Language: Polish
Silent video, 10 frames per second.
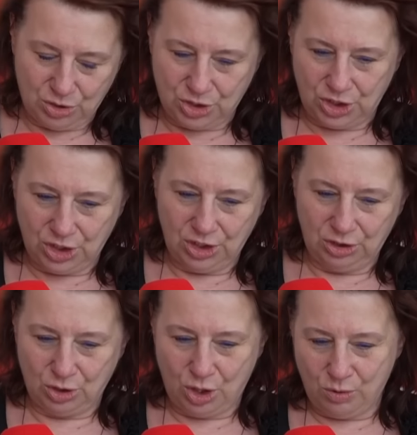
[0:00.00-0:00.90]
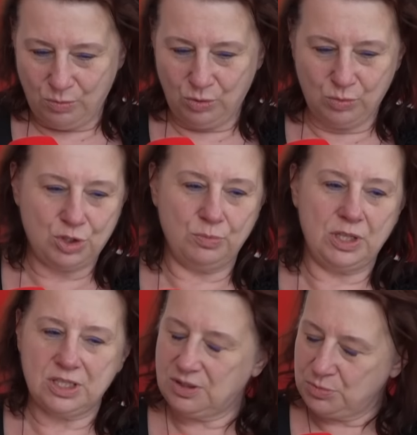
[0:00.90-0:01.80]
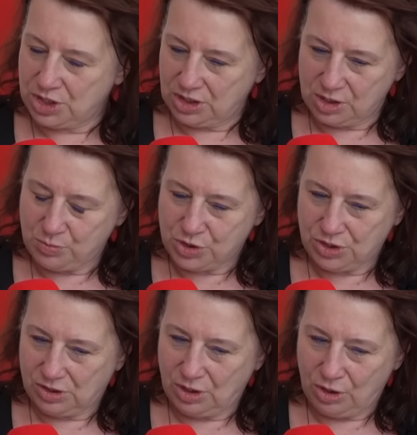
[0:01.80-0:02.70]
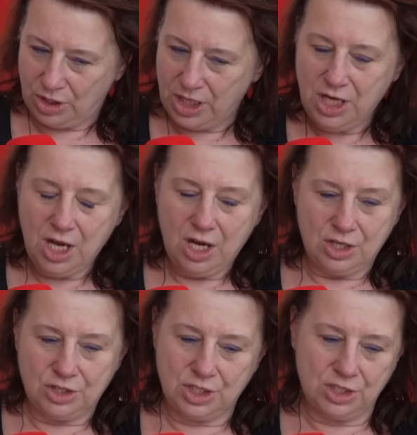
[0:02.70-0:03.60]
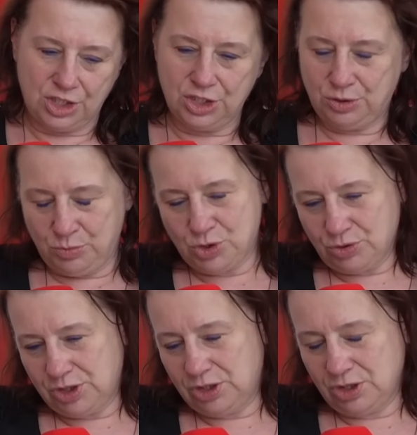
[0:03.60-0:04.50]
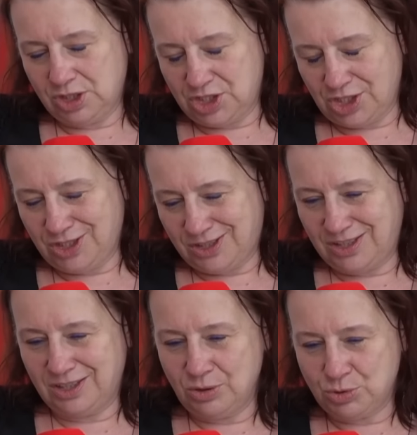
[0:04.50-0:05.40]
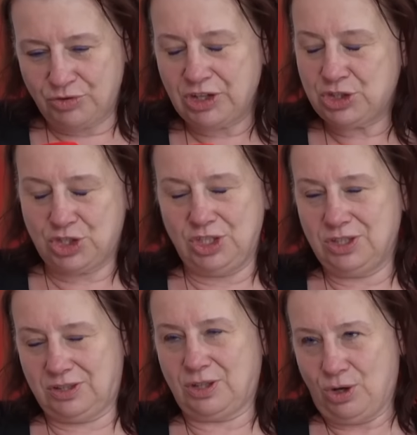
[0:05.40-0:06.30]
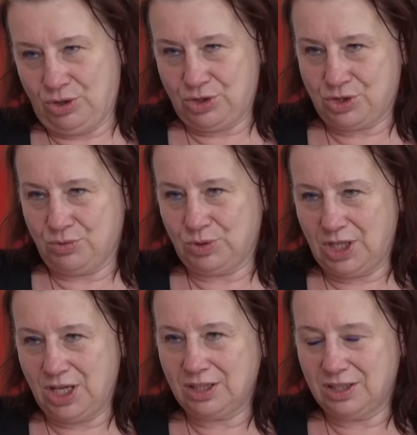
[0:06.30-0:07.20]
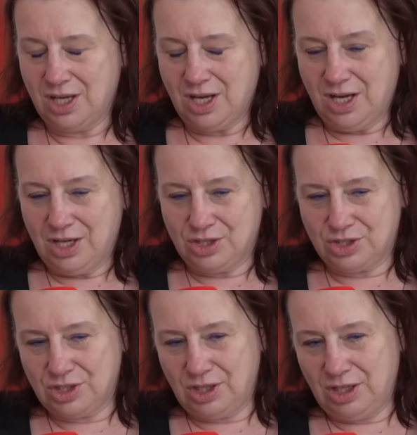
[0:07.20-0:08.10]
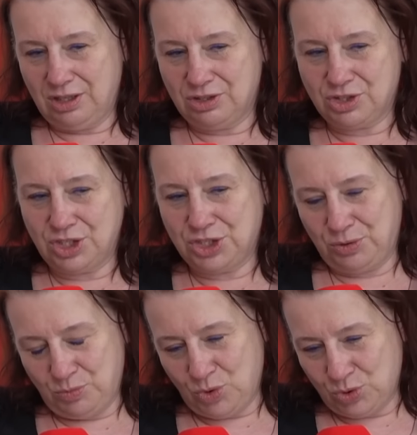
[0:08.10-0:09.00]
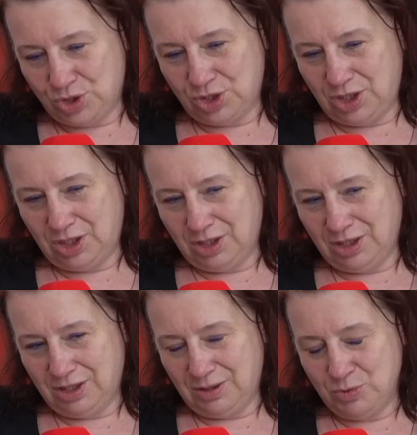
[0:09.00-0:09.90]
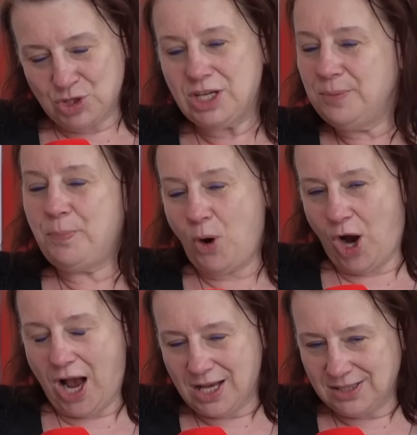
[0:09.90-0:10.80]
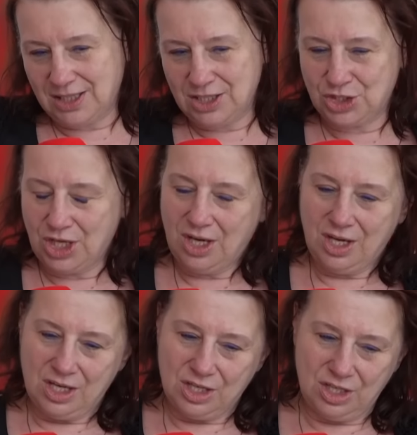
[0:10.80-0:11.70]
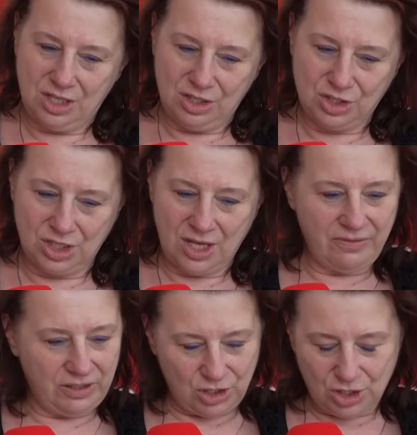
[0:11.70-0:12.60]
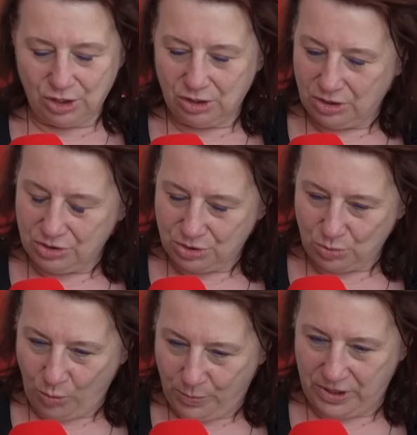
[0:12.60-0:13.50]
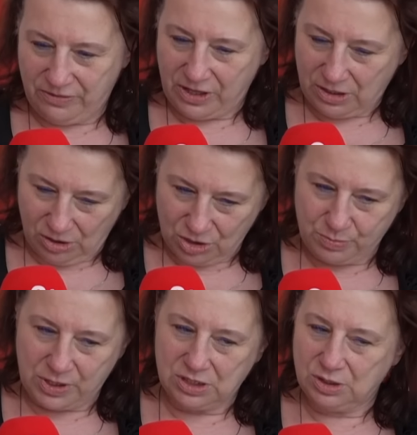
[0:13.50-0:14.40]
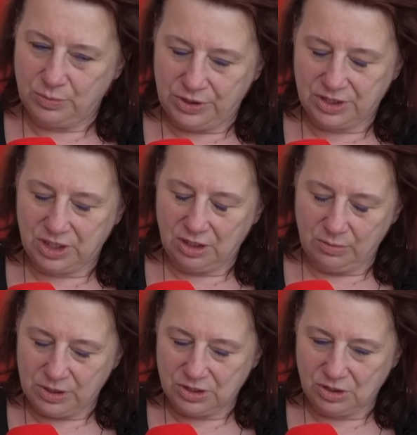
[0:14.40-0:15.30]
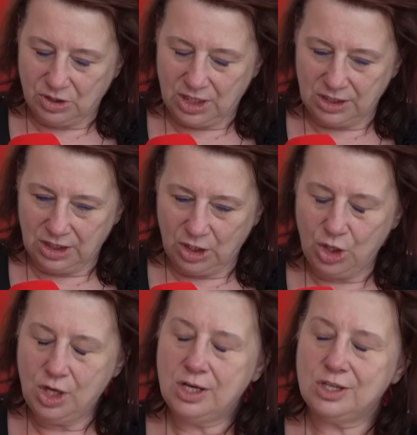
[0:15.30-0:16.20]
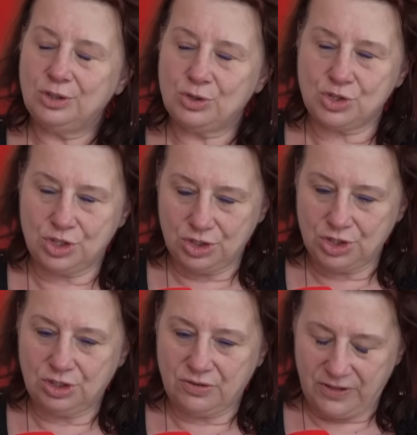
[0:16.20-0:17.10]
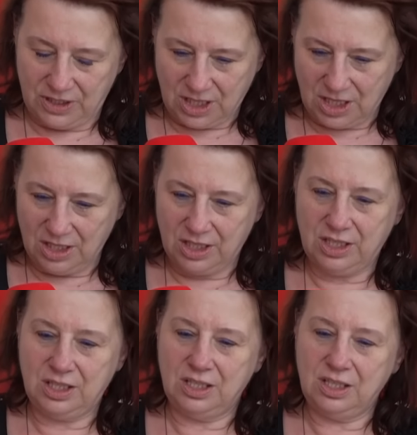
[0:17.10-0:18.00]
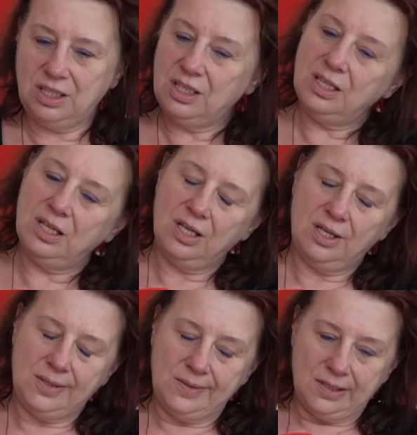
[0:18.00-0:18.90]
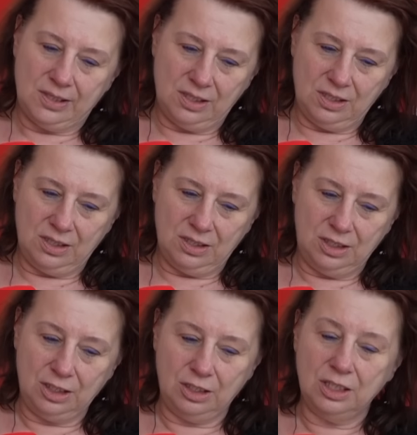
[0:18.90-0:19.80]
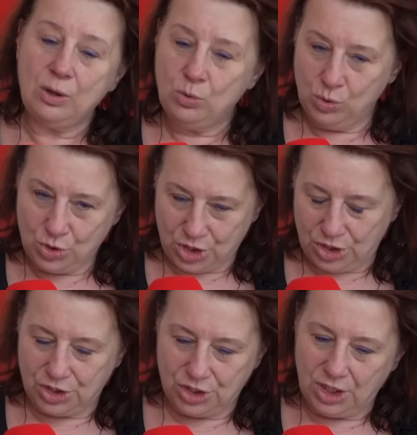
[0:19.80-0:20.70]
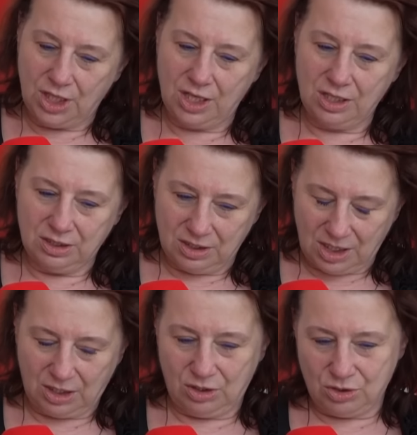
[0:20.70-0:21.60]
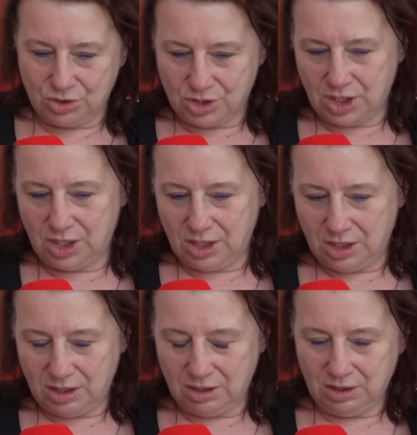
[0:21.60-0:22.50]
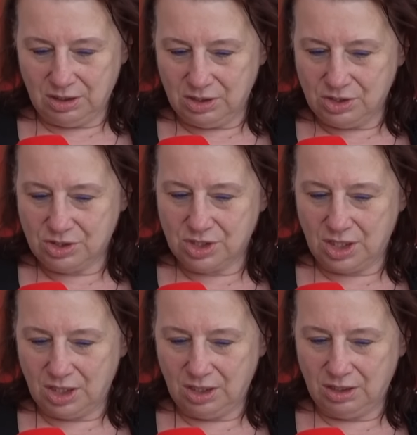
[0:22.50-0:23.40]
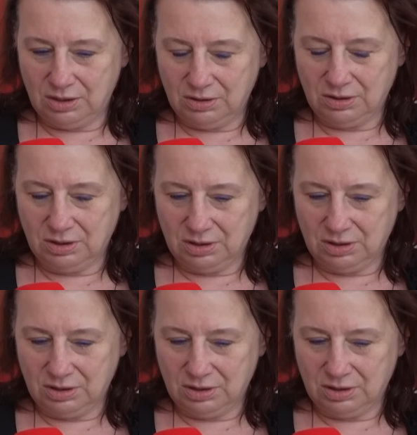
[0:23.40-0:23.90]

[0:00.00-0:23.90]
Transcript: rodziny, domu, musimy razem siadać przy stole, że dzieci muszą dostać taki sygnał, świat się nie skończył, tak? Że życie musi, y, muszę im pokazać, y, że nawet jeśli kogoś ubywa, kogoś bardzo bliskiego, bardzo kochanego, to życie trwa dalej i Y, i nauczyć je tego, że, y, że